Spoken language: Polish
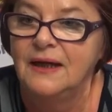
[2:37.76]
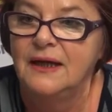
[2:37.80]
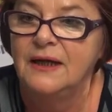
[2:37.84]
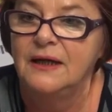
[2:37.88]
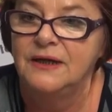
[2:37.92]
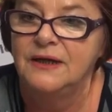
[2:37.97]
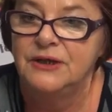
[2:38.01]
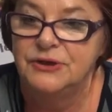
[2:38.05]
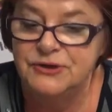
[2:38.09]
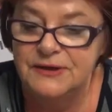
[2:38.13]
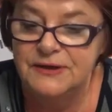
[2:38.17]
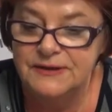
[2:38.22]

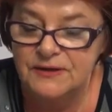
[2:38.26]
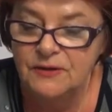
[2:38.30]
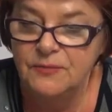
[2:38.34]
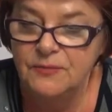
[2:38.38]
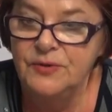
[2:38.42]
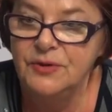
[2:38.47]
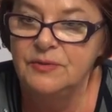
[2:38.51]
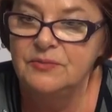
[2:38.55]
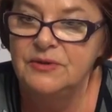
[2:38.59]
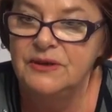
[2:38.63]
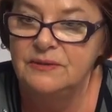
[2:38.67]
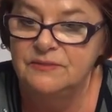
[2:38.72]
Jeśli są
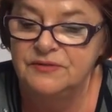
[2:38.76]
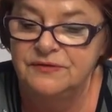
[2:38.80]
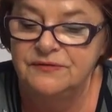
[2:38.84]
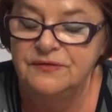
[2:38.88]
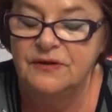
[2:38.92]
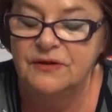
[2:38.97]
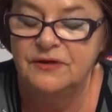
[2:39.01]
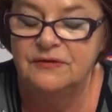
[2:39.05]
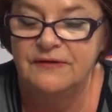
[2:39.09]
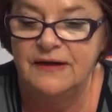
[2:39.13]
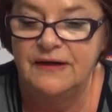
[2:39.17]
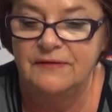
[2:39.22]
problemy
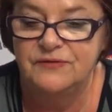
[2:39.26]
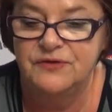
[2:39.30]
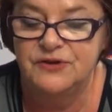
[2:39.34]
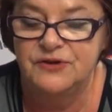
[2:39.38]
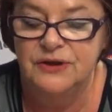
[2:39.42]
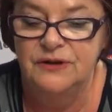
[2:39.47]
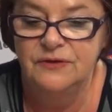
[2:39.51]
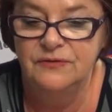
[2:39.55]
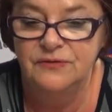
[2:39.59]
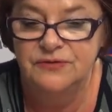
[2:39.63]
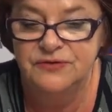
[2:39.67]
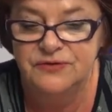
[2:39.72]

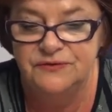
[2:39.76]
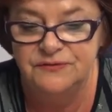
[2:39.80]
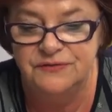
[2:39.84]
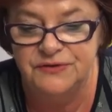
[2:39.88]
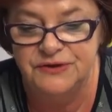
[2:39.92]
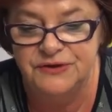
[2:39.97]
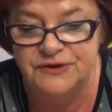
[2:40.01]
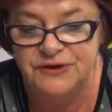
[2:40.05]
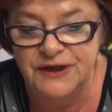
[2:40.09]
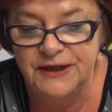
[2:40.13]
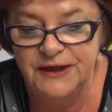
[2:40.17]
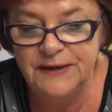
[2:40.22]
wychowawcze,
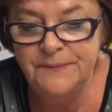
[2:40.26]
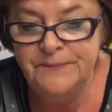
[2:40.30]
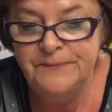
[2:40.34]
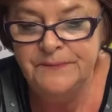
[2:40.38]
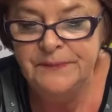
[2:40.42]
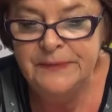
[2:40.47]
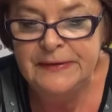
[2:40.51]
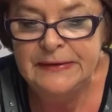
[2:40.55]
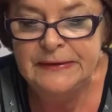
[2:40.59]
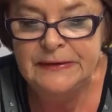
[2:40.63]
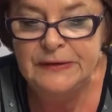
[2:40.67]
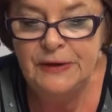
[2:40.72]
oczywiście,
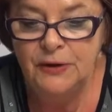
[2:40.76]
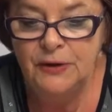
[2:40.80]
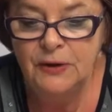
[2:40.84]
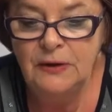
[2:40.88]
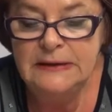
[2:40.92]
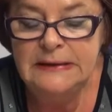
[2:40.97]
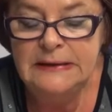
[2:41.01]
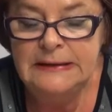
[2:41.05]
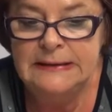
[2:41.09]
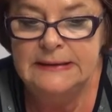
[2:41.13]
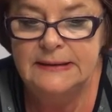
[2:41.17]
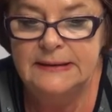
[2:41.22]
to e,